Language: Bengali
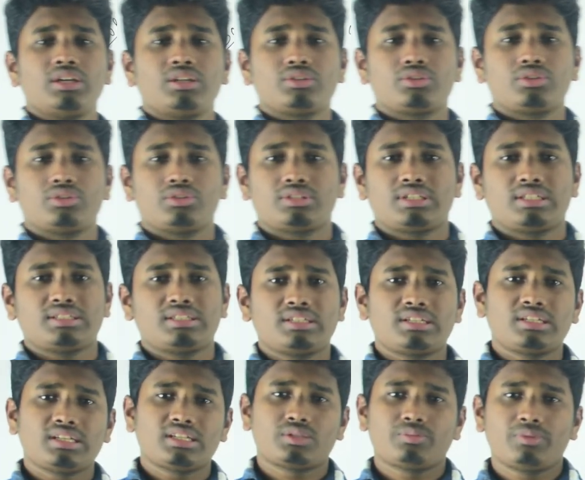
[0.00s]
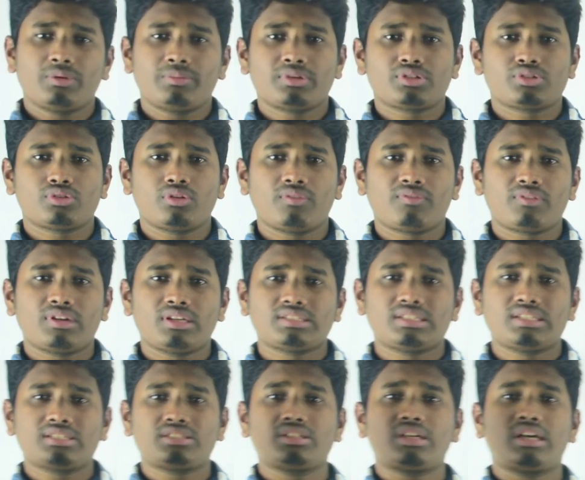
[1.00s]
তো তাদের টেস্ট পেপার সলভ ক্লাস
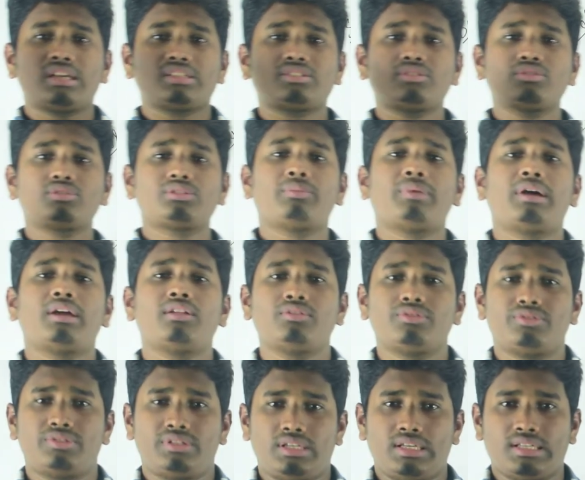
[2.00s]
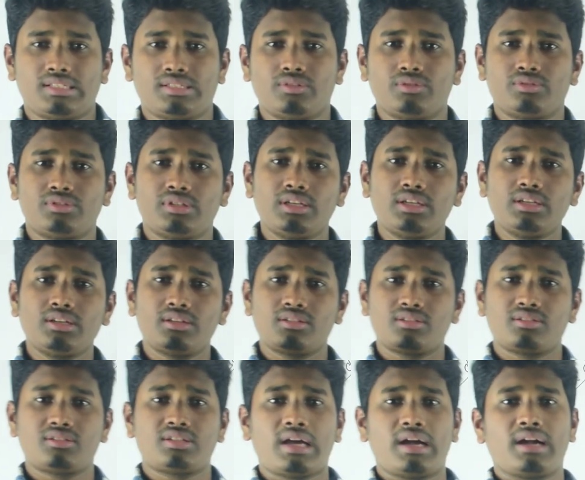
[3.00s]
হচ্ছে আজকে হচ্ছে বায়োলজি আজকে হচ্ছে
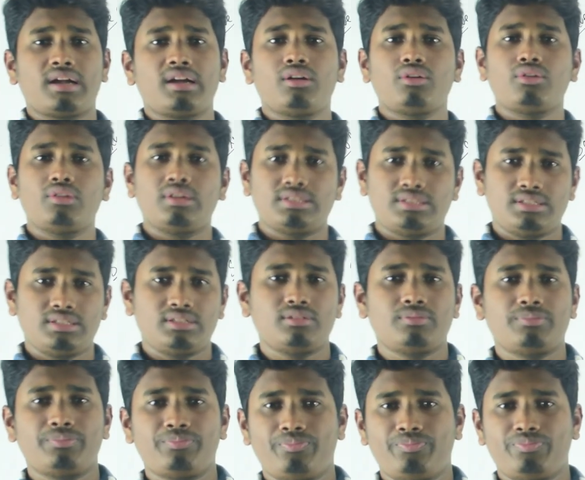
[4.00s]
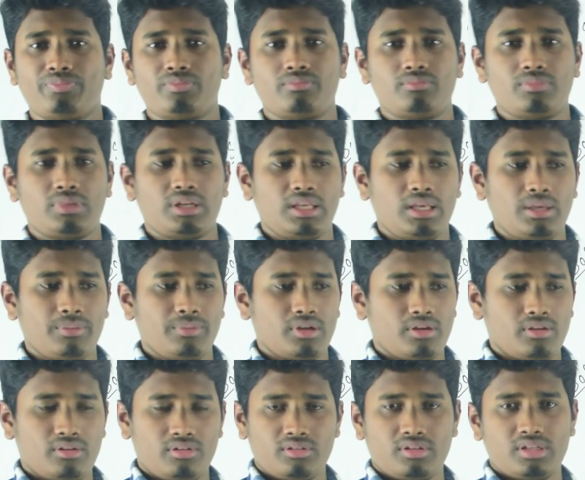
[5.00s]
ঢাকা কলেজের মানে এবার
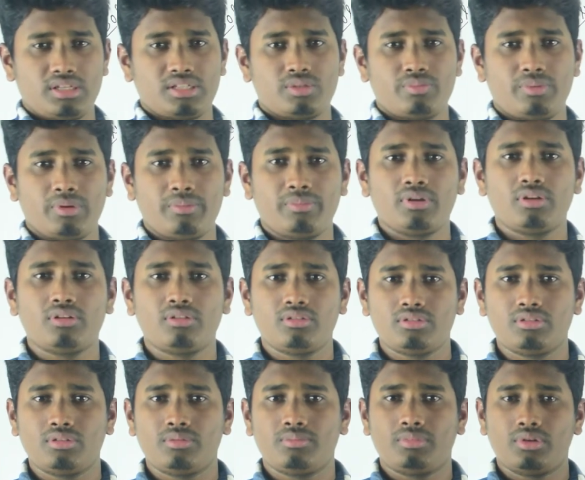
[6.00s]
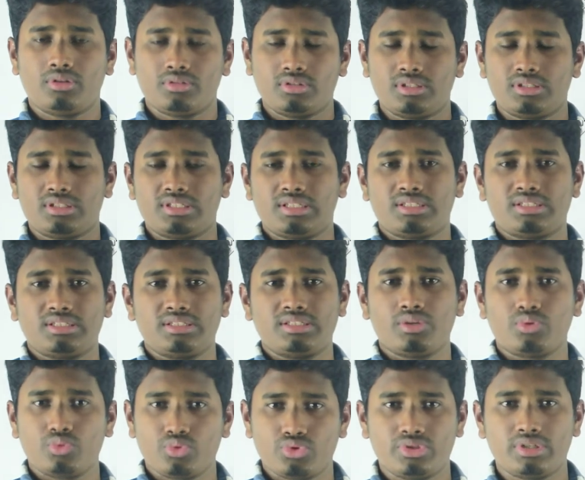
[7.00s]
টেস্ট পেপার অর্থাৎ টেস্টে যে
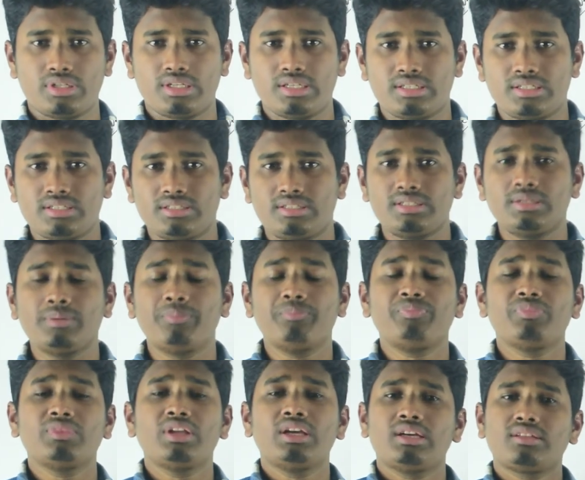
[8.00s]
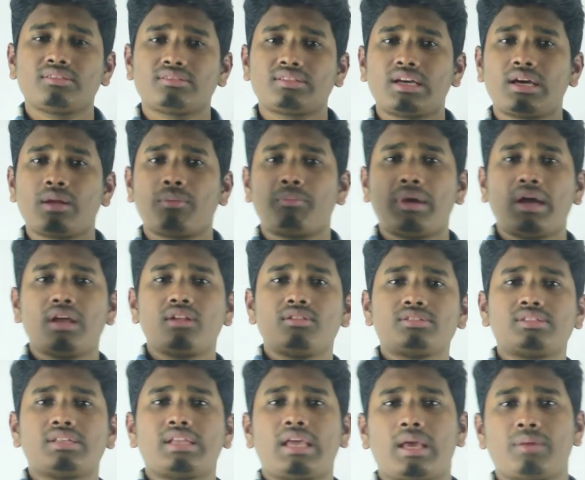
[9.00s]
কোশ্চেনটা এসেছে তার
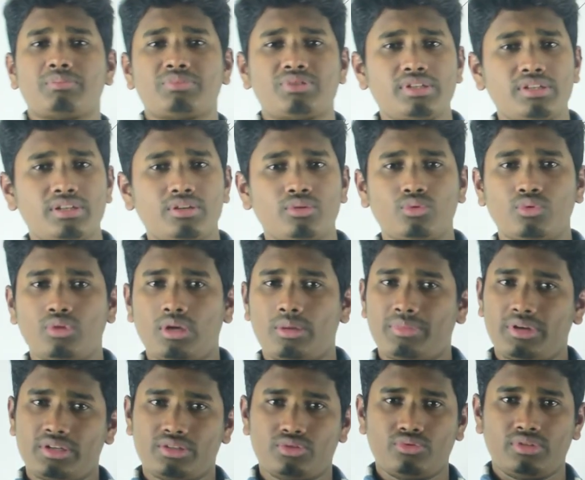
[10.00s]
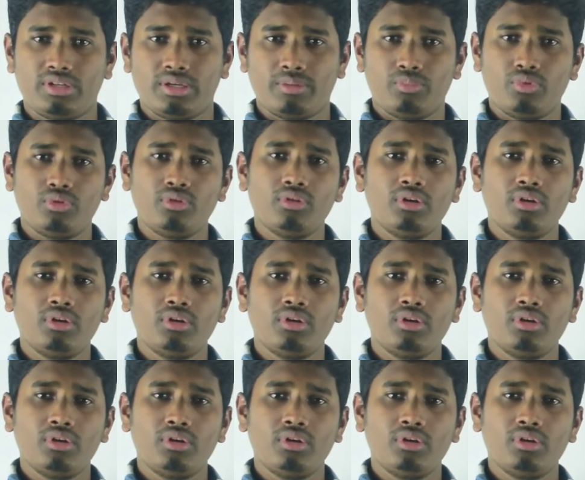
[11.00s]
বায়োলজির এমসিকিউগুলো আমরা একটু দেখব